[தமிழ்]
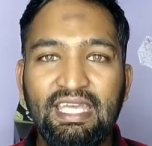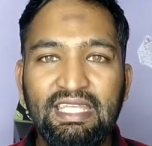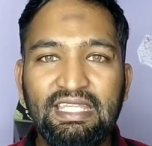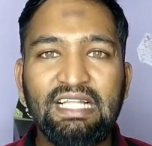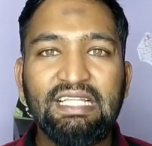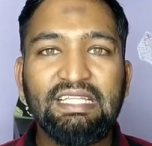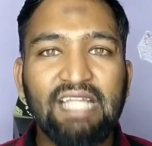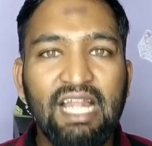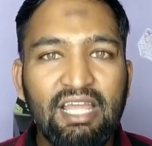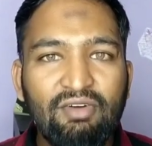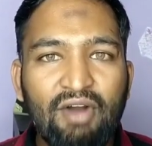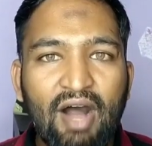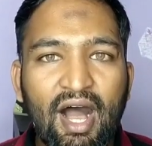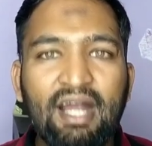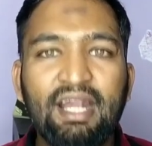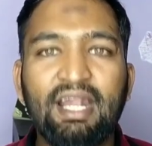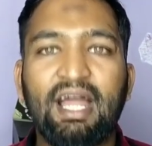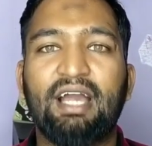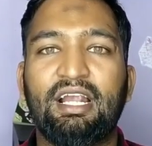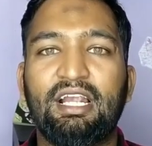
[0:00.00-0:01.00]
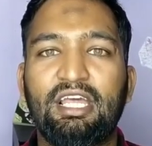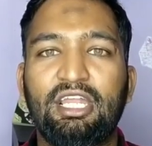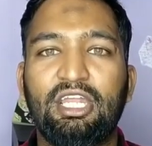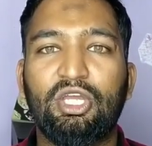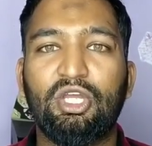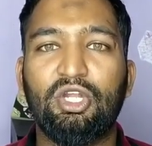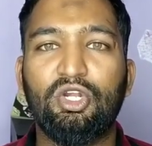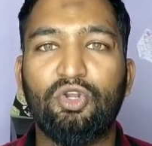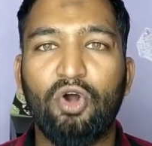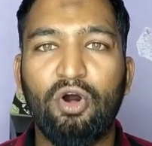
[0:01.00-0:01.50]
இதில் தெளிவாக நாங்கள்
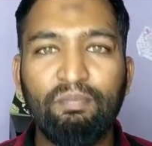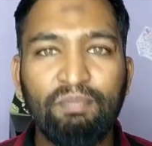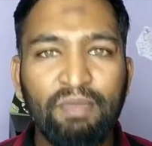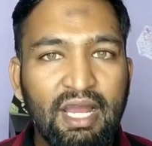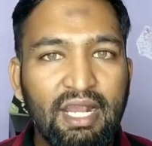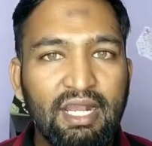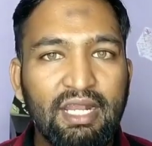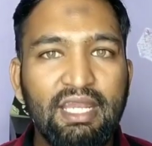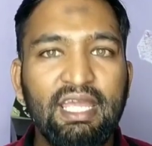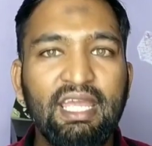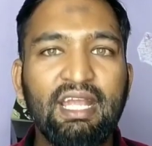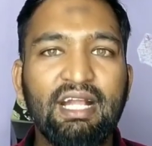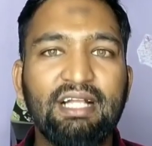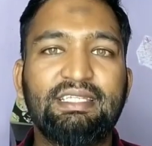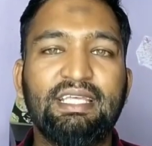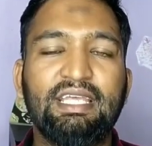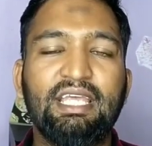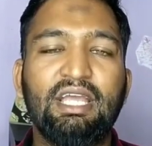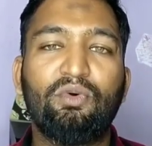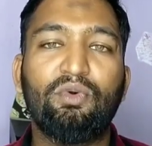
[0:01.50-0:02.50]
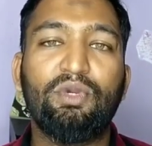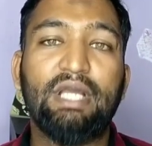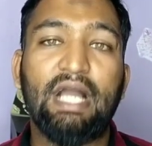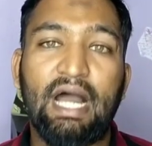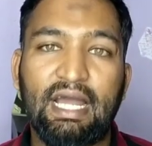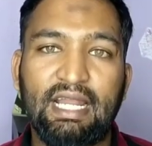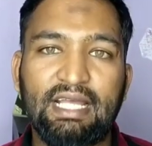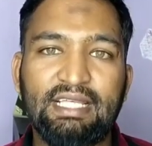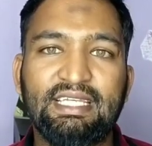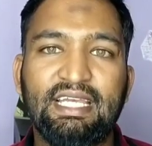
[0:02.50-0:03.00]
இருக்கின்றோம் நீங்கள் செய்யக்கூடிய
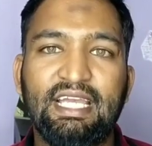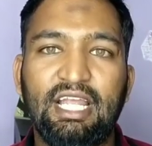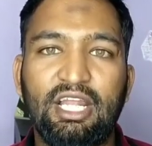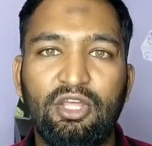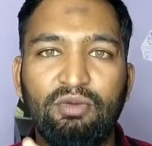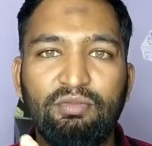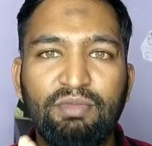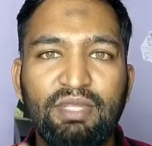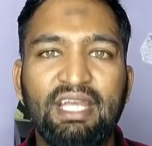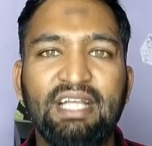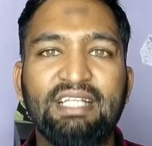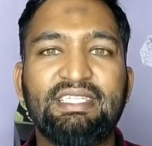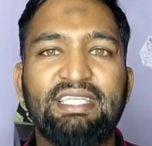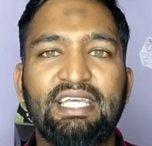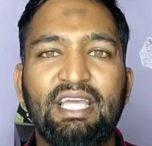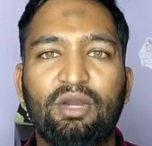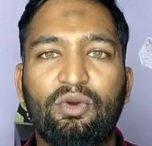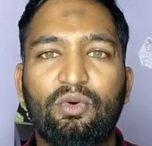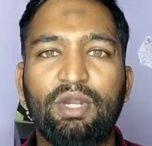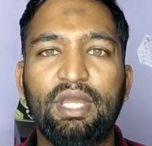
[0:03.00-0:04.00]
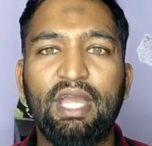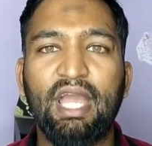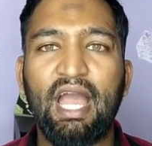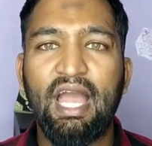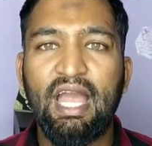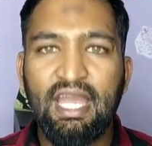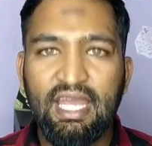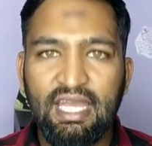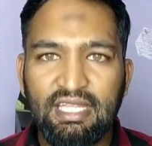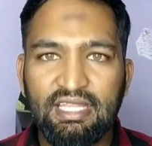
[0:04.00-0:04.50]
அரசியலையும் நீங்கள் செய்யக்கூடிய
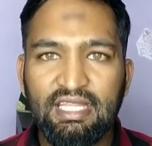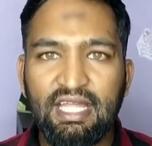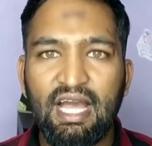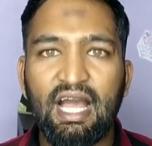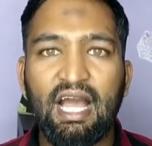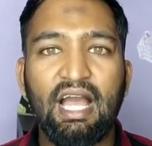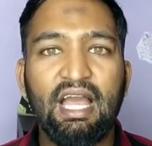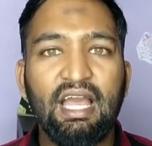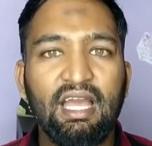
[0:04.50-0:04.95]
இந்த